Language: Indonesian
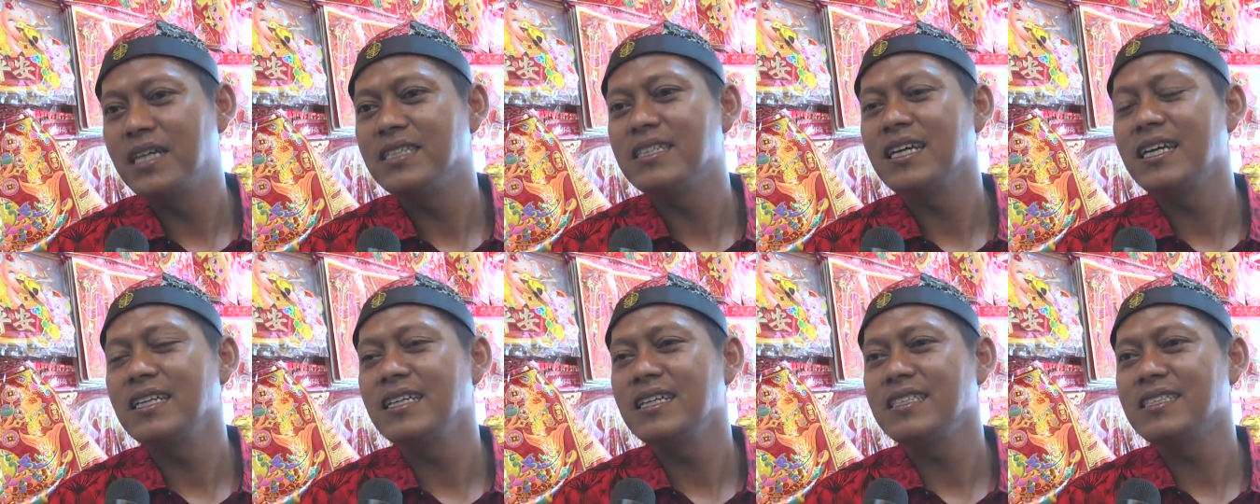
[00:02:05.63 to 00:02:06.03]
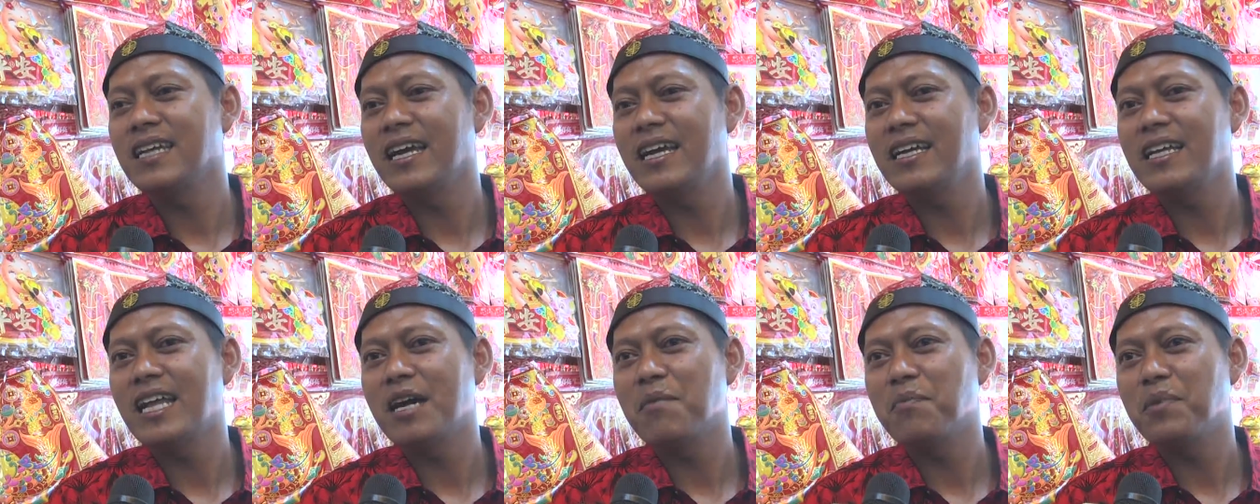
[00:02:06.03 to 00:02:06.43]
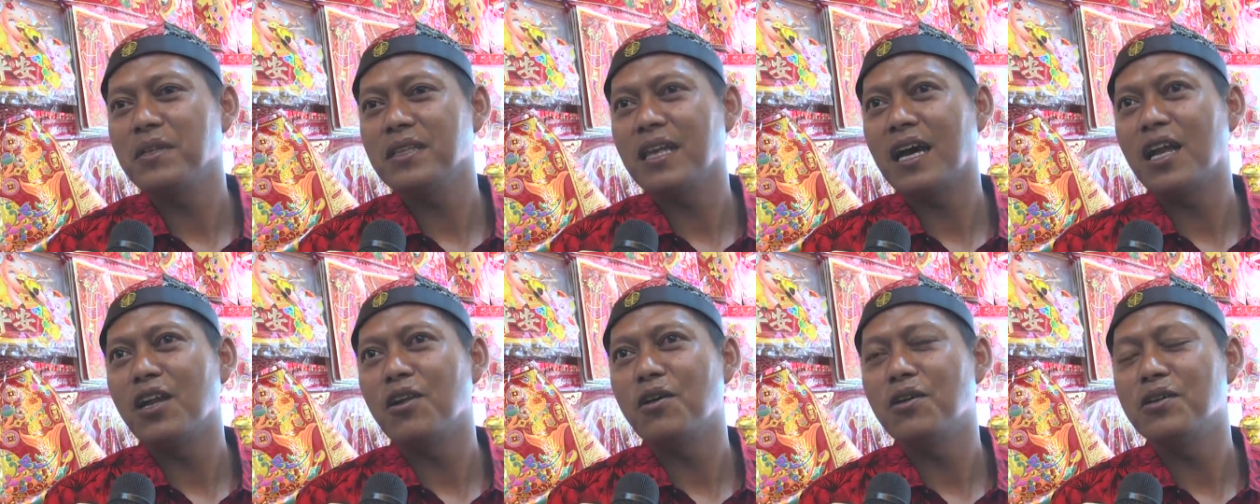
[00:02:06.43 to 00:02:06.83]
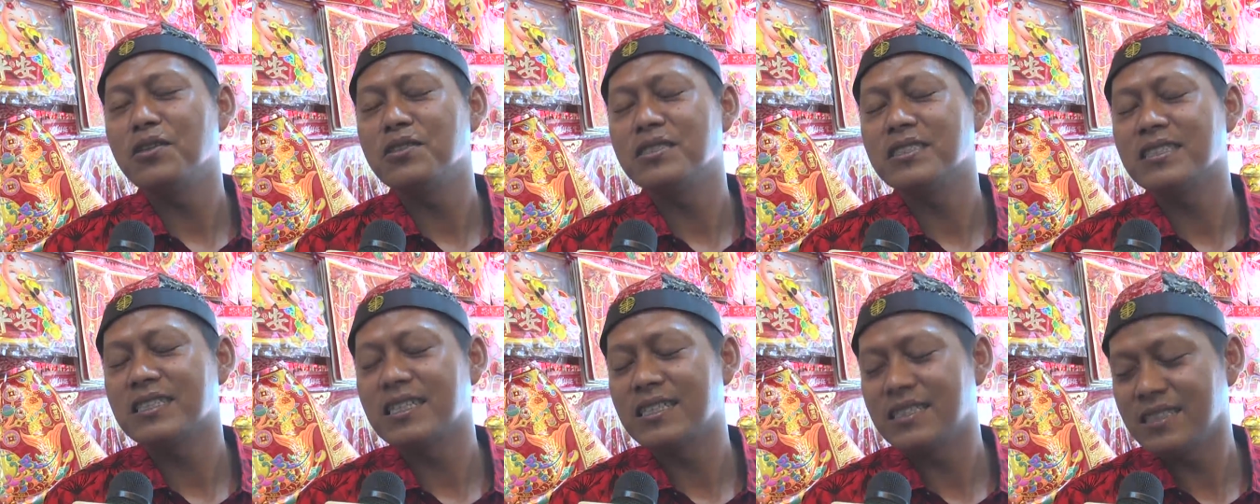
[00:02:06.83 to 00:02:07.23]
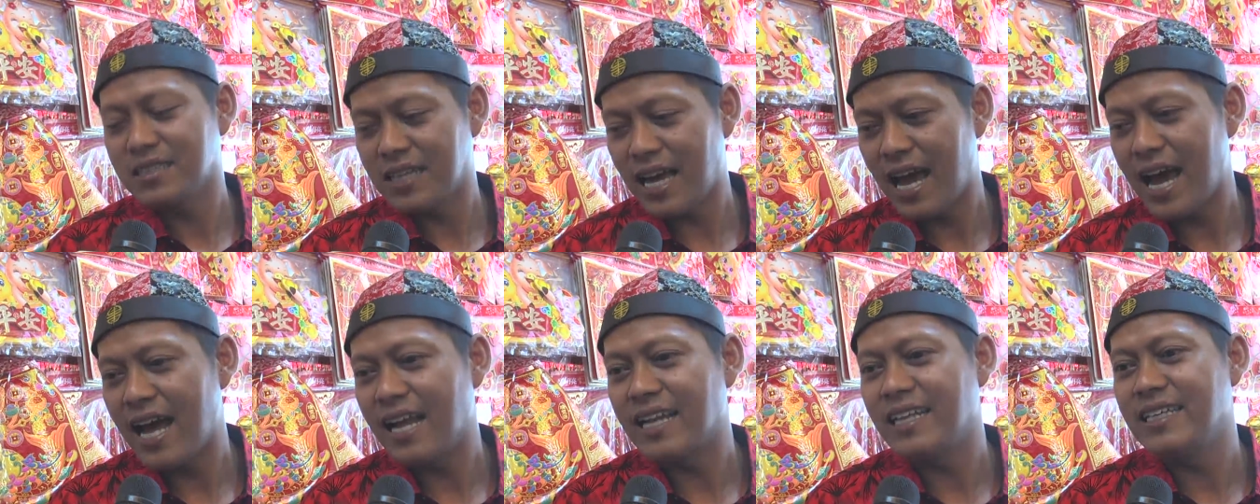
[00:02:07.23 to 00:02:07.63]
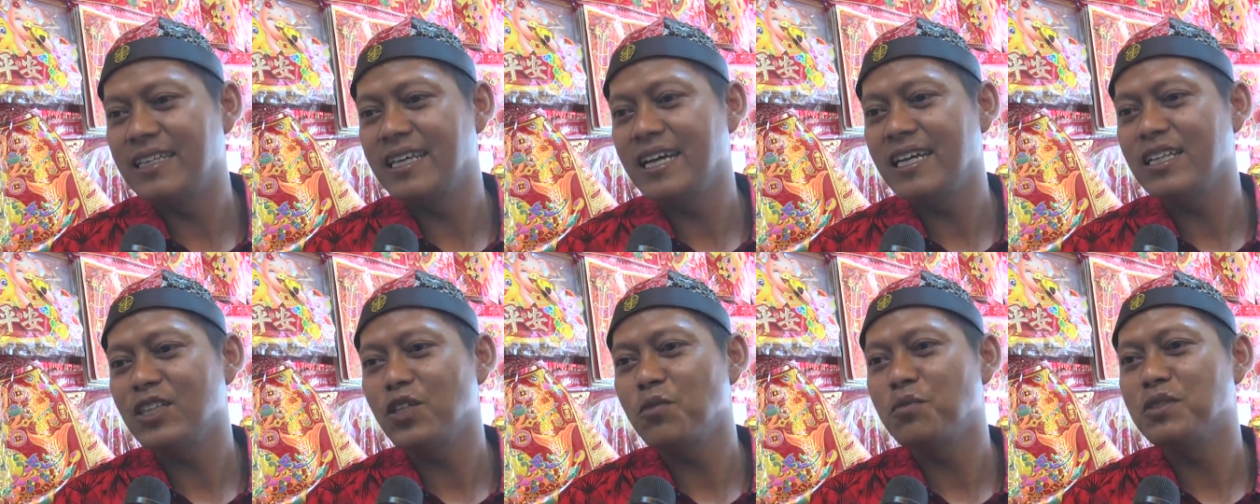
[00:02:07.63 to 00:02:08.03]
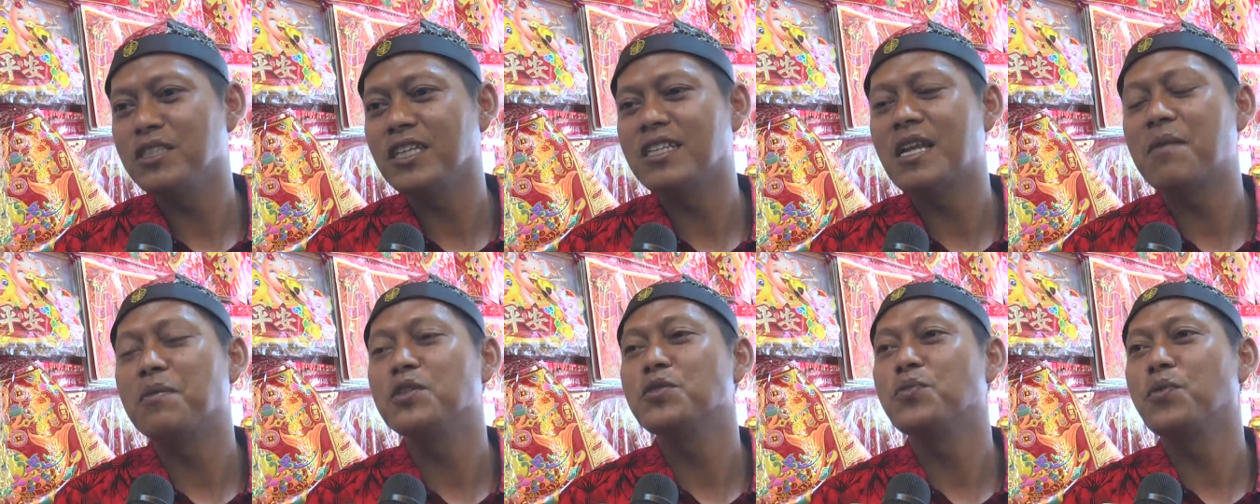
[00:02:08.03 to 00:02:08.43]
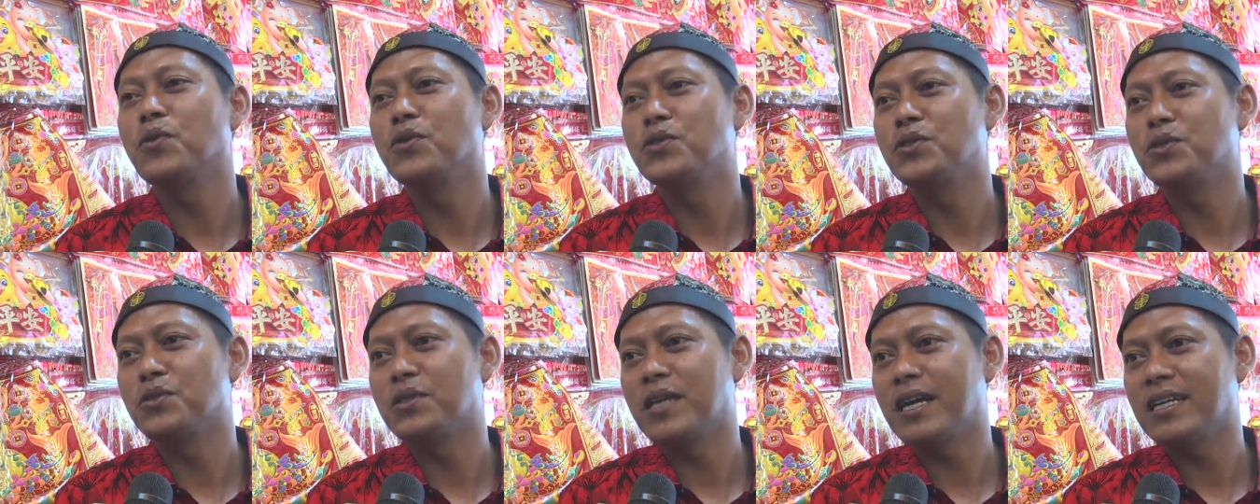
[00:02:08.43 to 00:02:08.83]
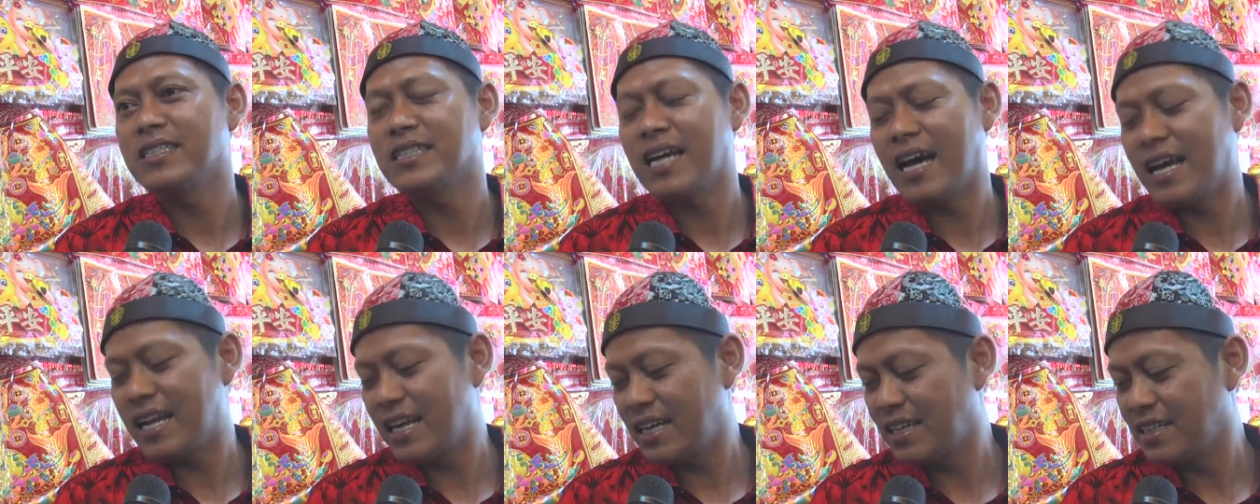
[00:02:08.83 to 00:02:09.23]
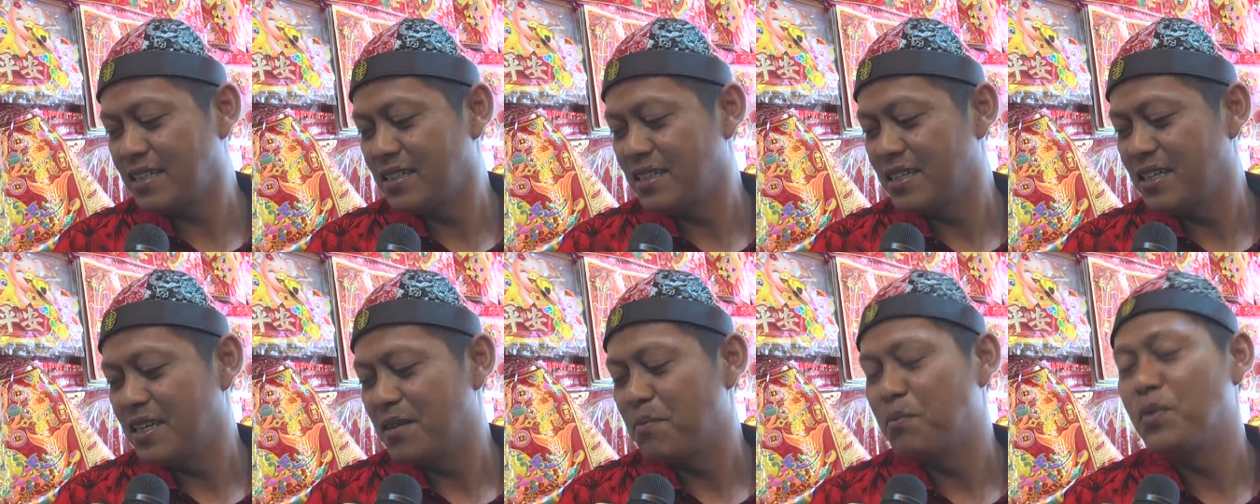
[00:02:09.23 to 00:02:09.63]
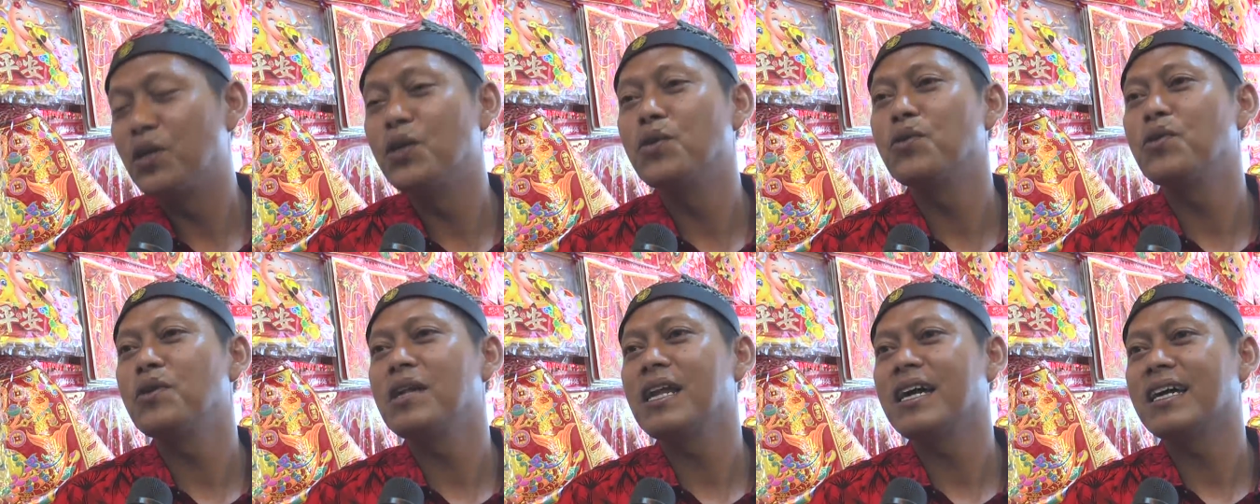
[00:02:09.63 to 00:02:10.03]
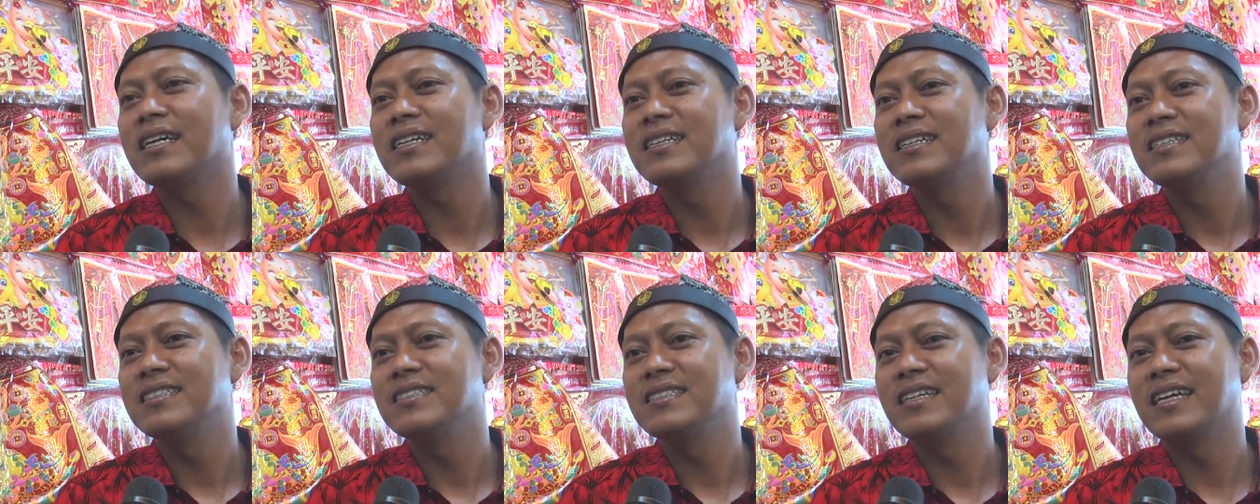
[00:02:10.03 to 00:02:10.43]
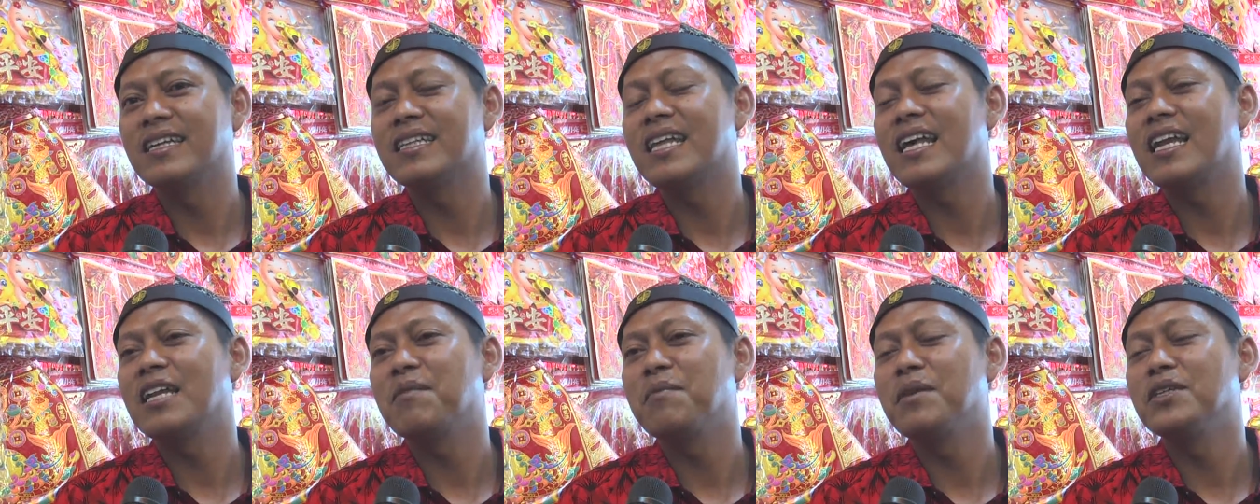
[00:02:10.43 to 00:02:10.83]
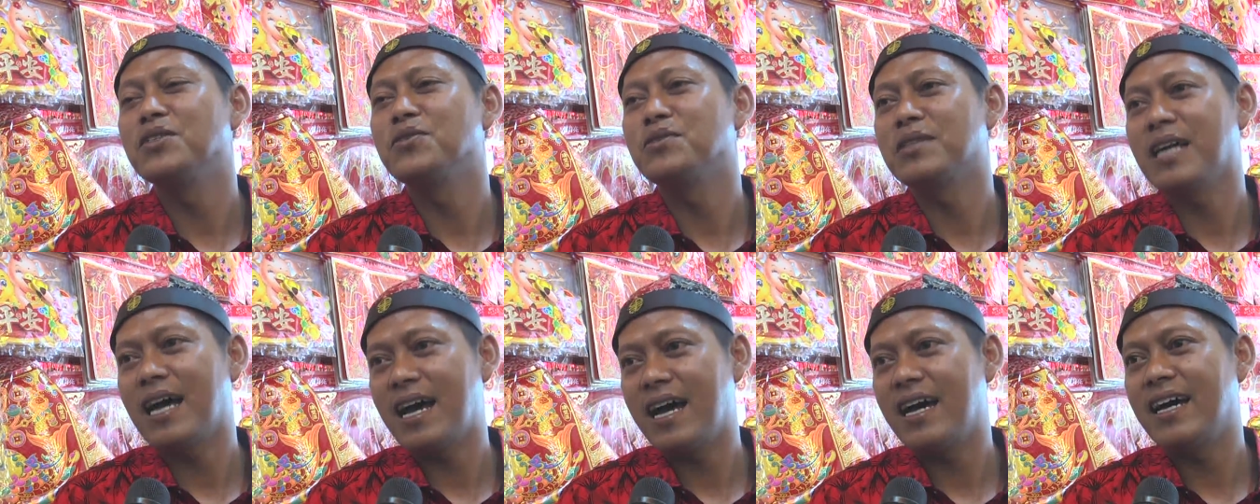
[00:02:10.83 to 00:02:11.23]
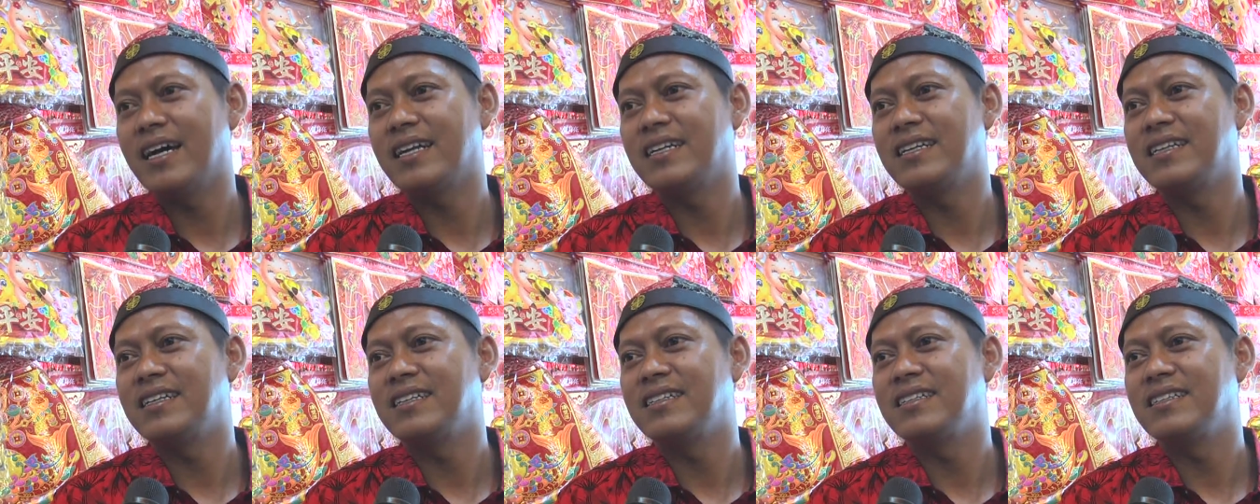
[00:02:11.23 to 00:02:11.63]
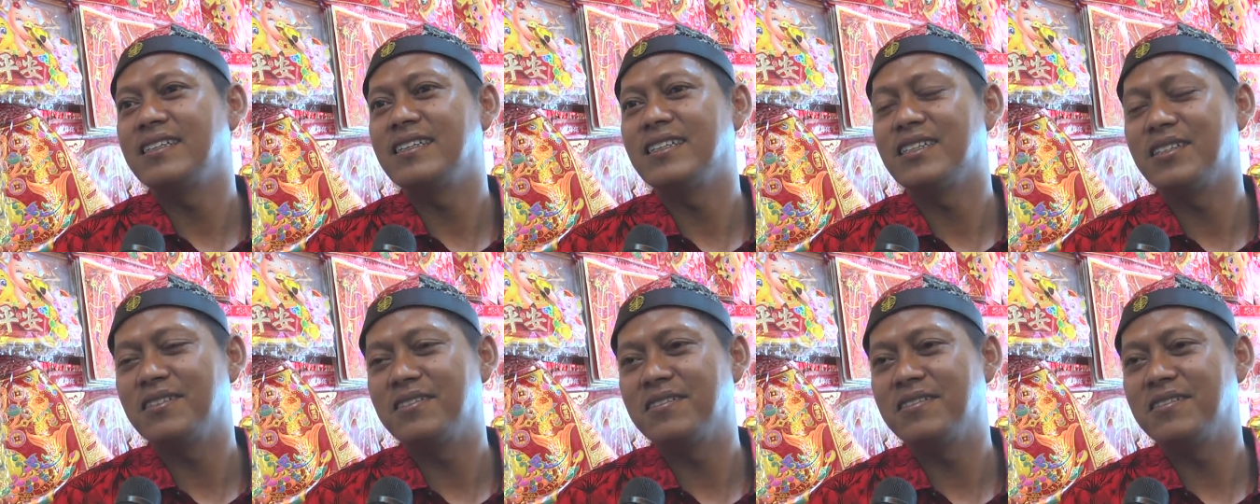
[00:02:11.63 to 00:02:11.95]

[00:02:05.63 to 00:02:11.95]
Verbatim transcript: Biasanya saya dapat kalau seharinya itu bisa dapat 10 juta, sekarang menurun lah sekitar 5 jutaan